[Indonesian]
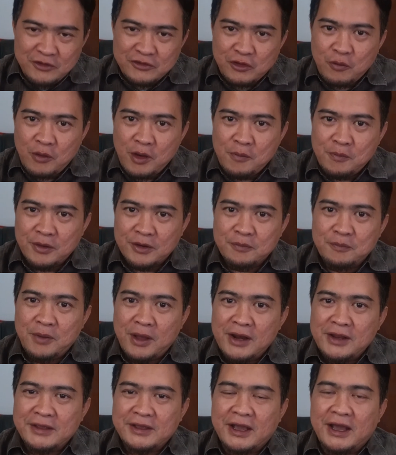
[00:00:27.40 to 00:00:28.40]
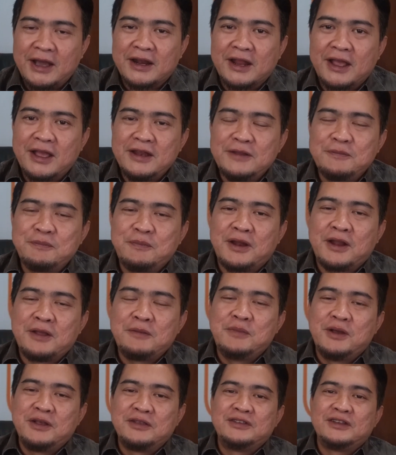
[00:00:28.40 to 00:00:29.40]
mencoba berbalik arah nih para
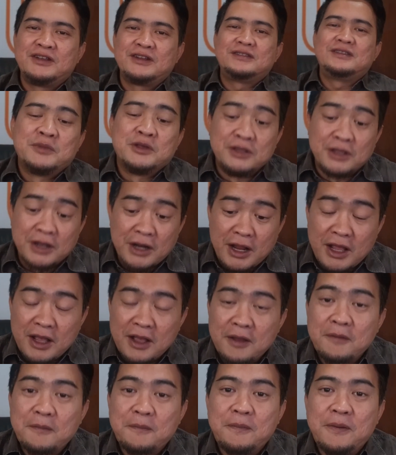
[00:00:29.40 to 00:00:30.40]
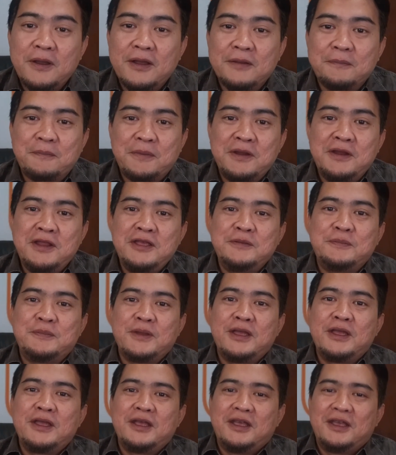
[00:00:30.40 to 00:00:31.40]
buzzer menyerang
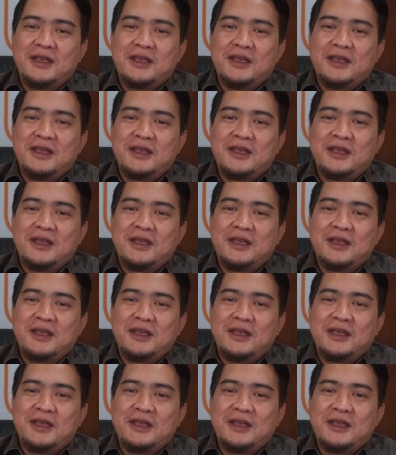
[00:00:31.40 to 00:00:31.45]
PDIP